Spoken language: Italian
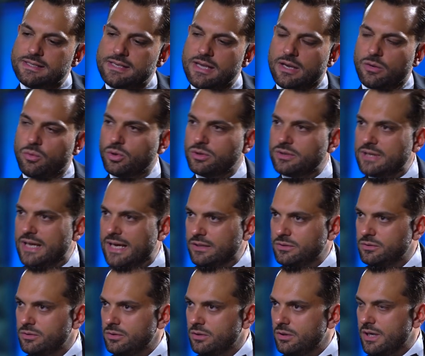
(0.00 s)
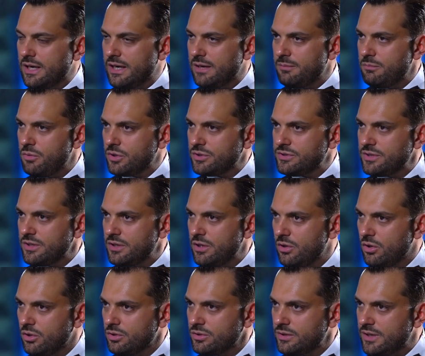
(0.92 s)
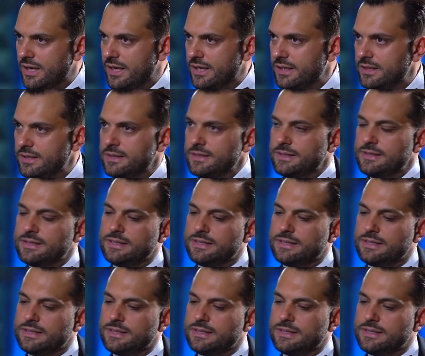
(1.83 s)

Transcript: si è quotato alla borsa di Londra